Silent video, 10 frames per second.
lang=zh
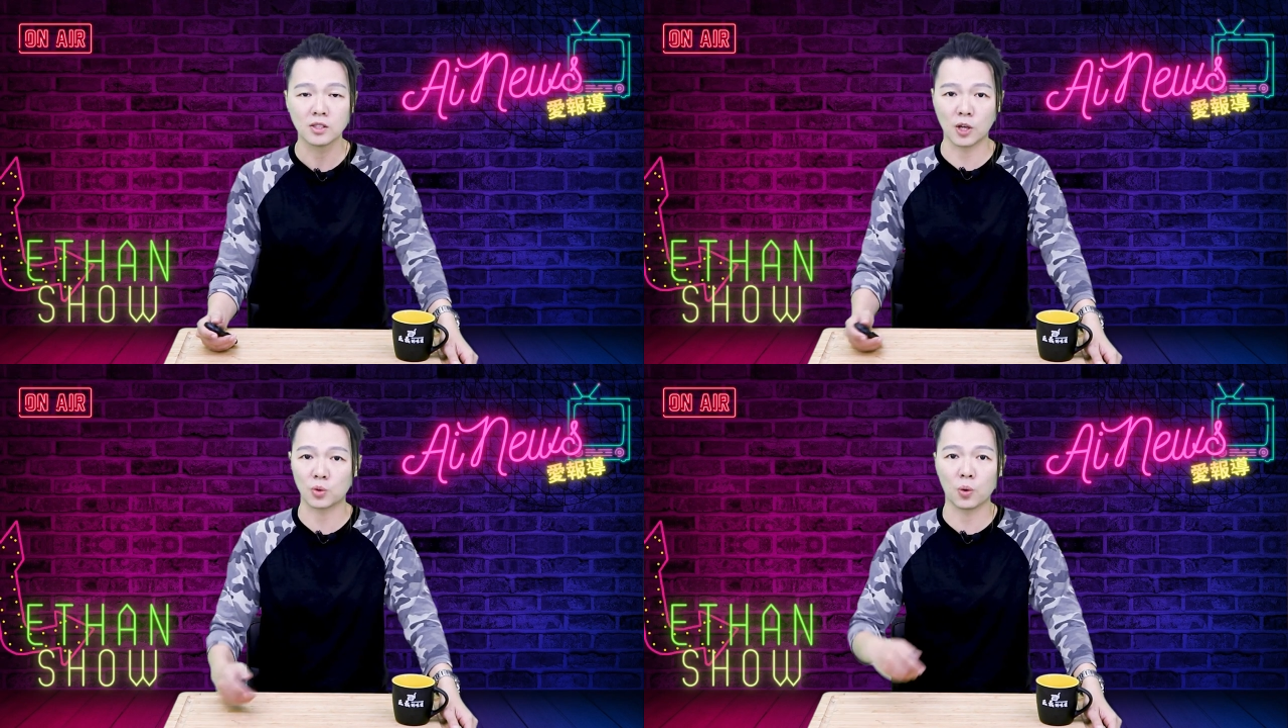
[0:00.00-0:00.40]

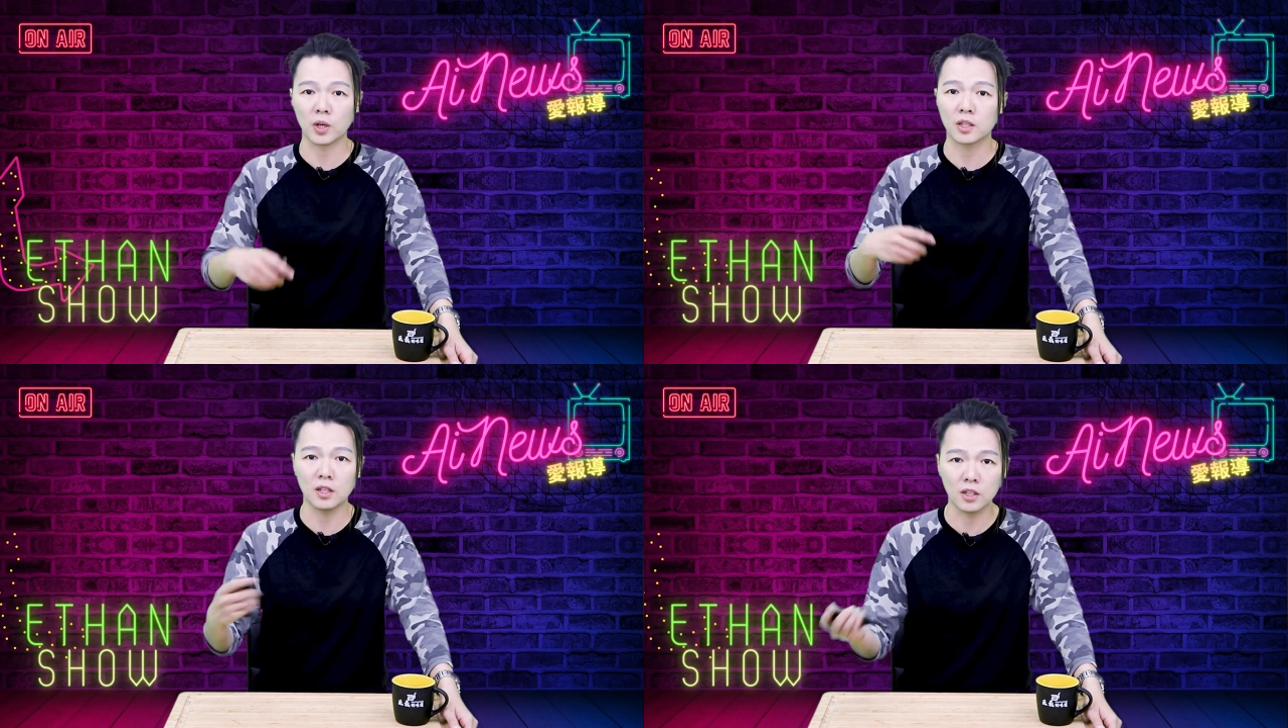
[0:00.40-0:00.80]
找同
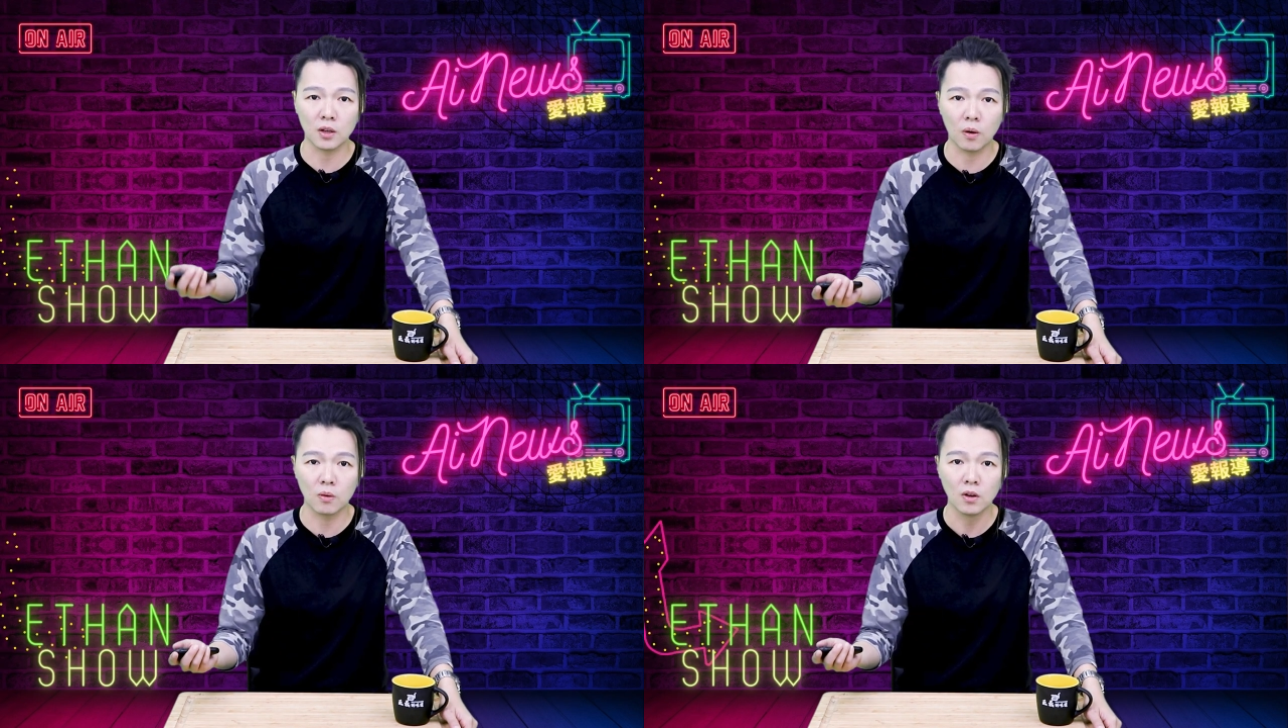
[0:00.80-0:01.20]
样的理
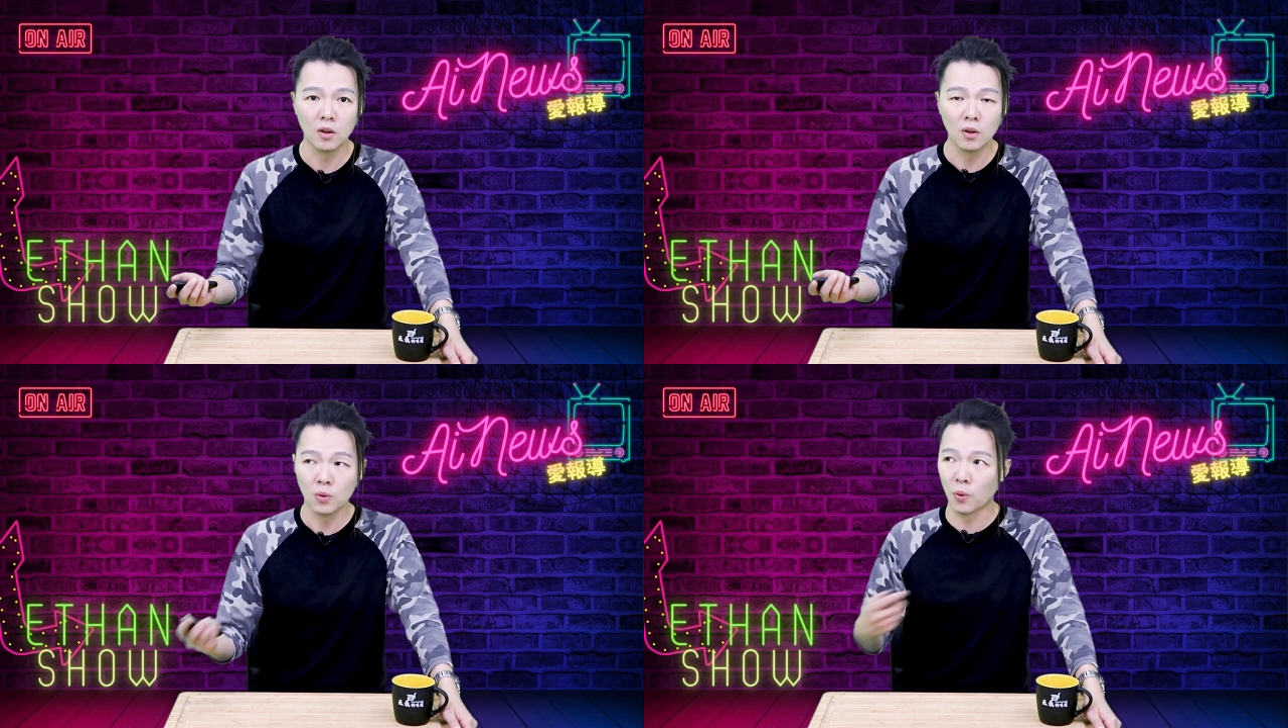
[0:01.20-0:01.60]
由。
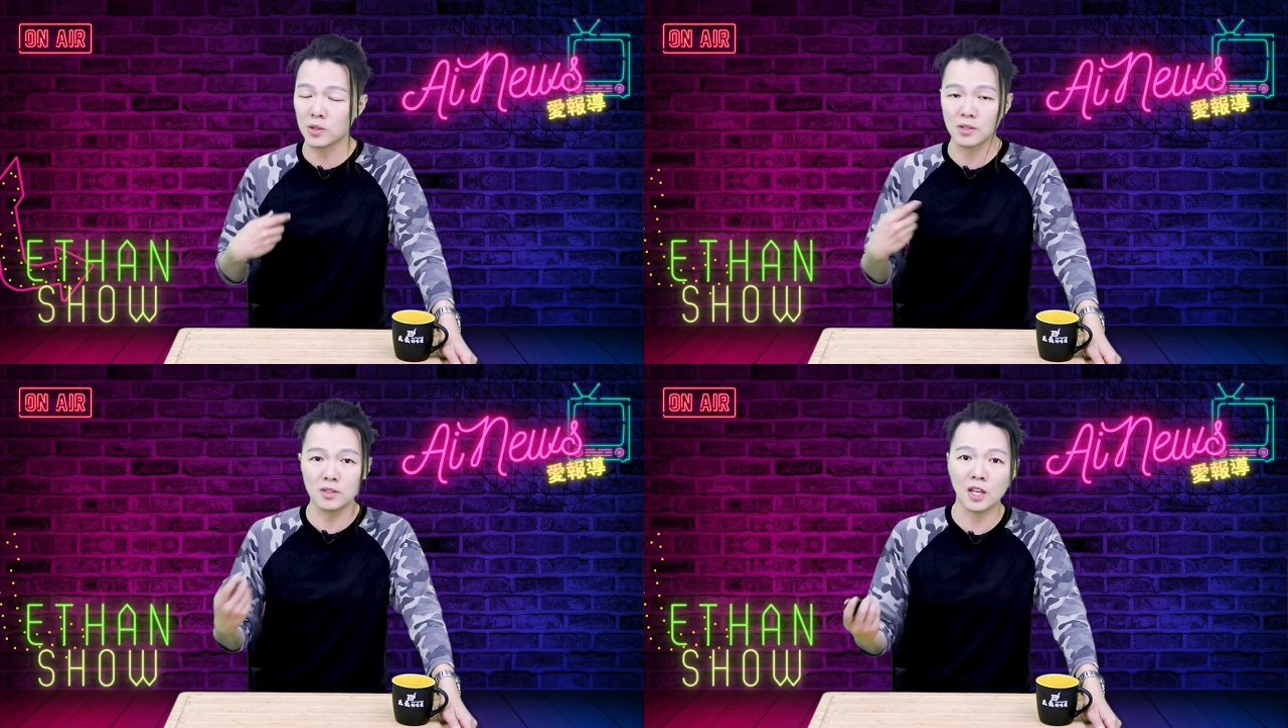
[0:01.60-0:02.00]
我只是